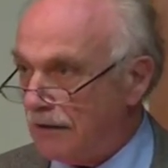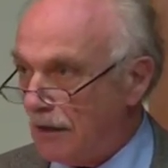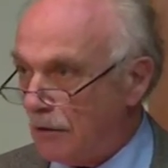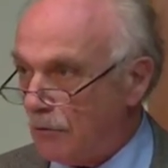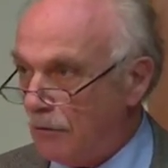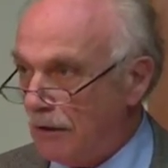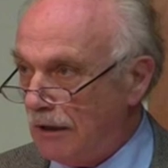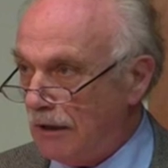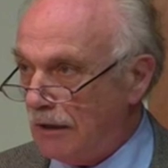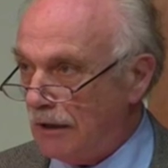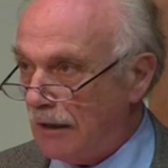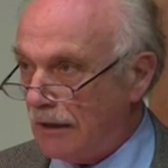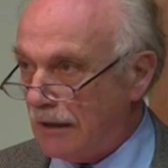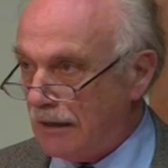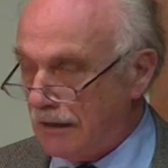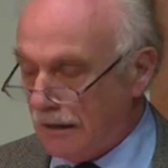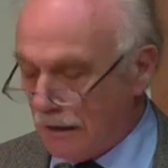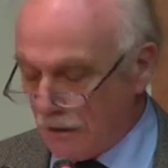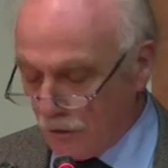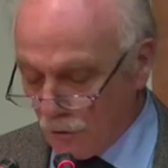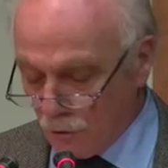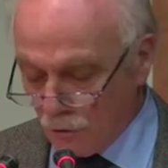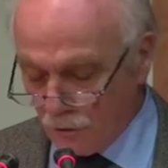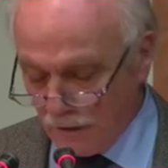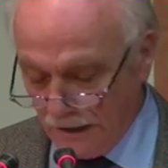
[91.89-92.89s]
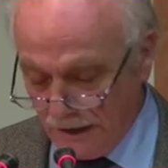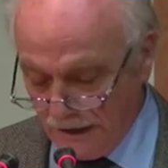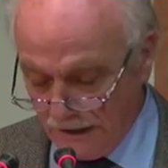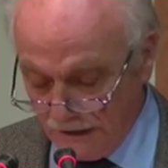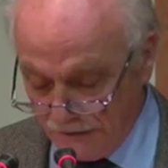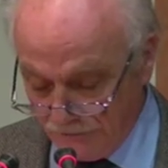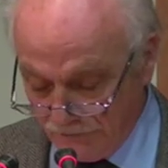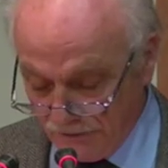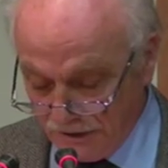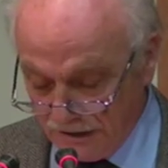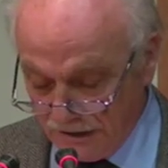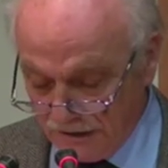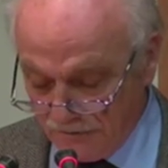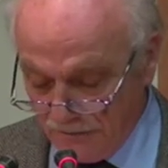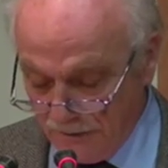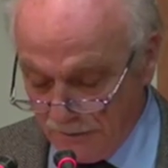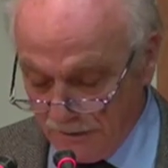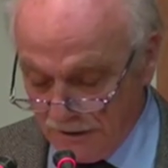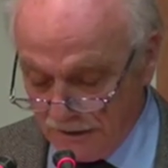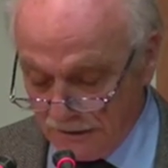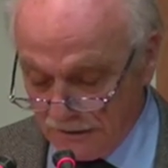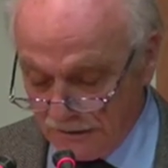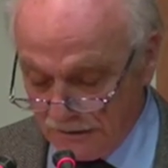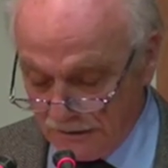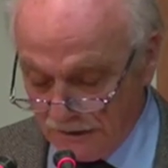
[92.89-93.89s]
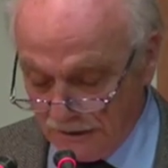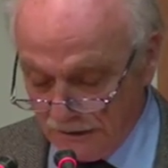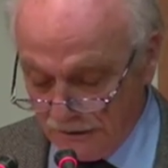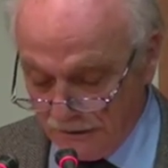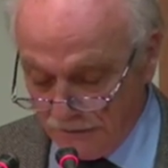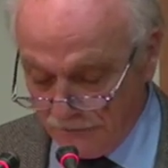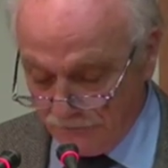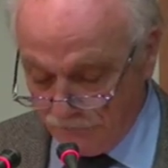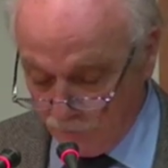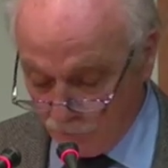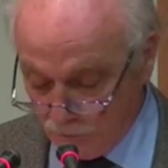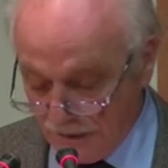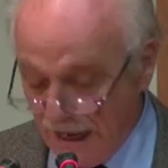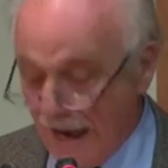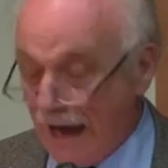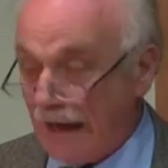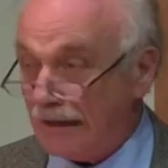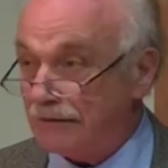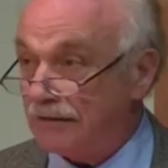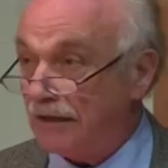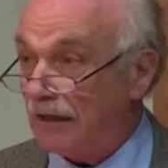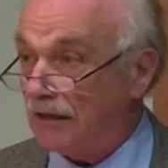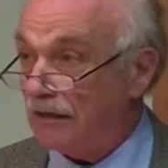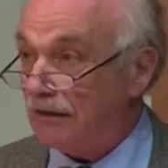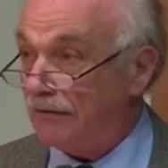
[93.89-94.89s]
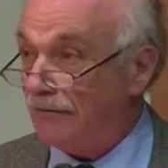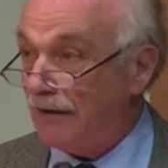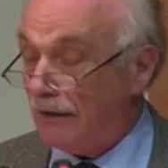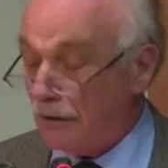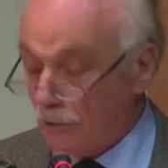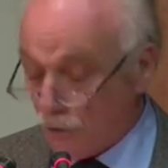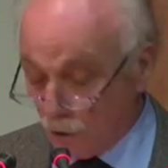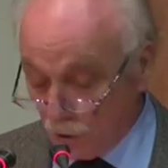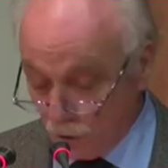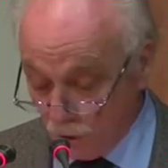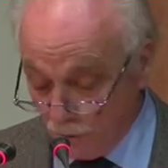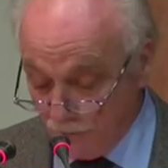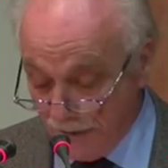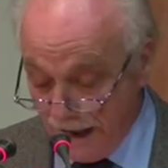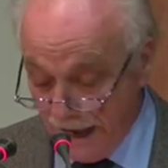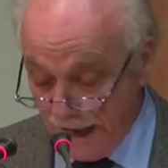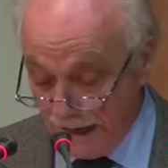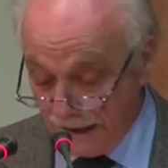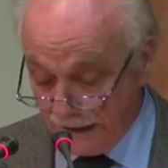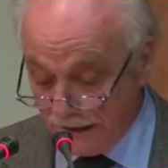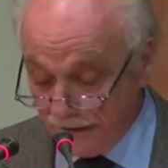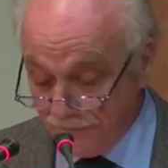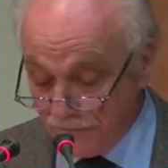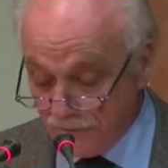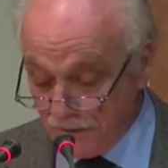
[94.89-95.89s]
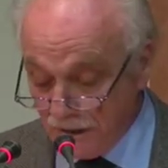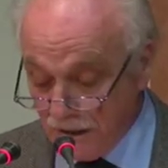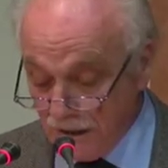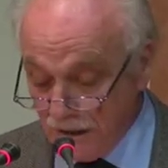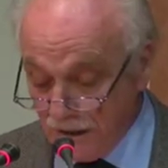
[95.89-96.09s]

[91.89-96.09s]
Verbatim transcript: da quella che allora effettivamente fu data a livello globale